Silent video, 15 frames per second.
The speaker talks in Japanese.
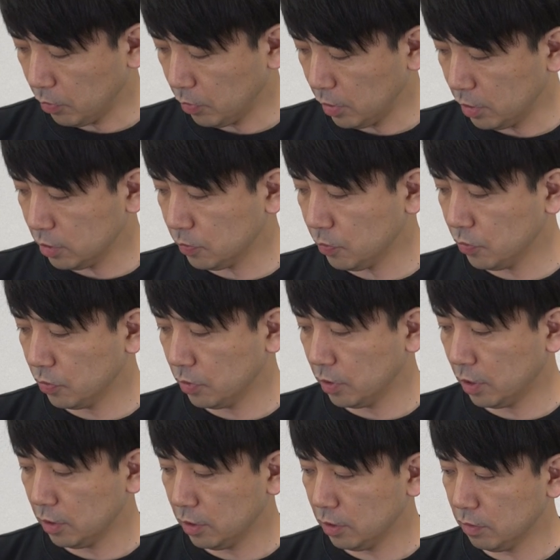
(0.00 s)
これはいつも
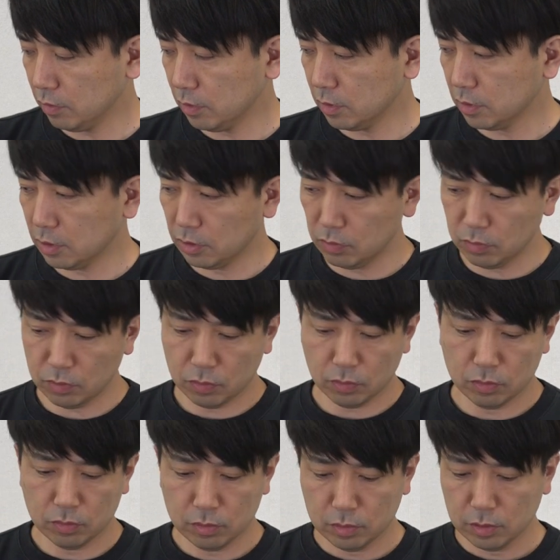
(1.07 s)
やってるんですけど必